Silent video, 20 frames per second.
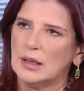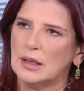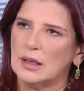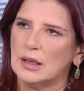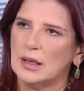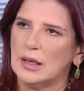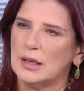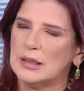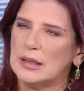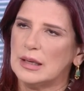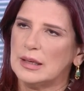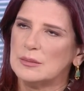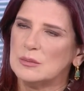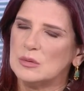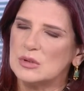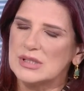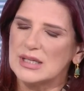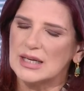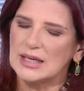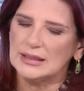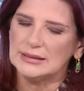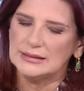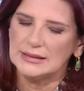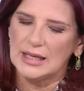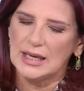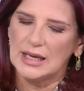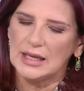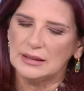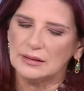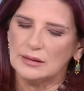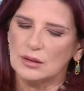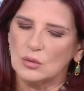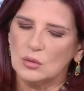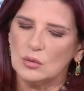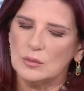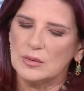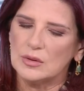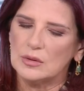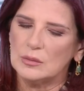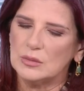آه، أي أي مساعدة هل
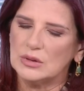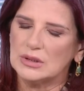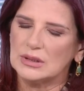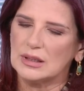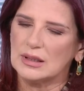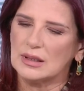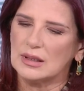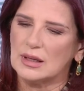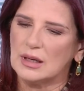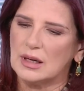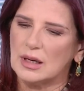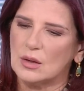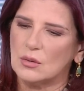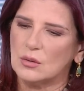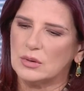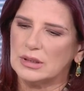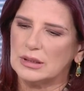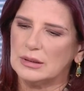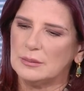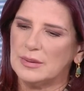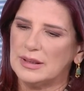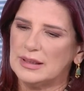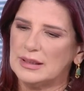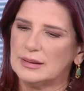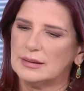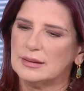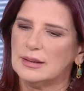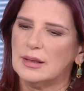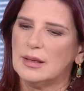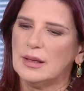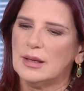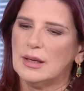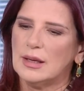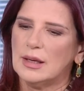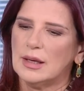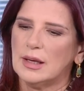تقوم كل منطقة أو كل بلد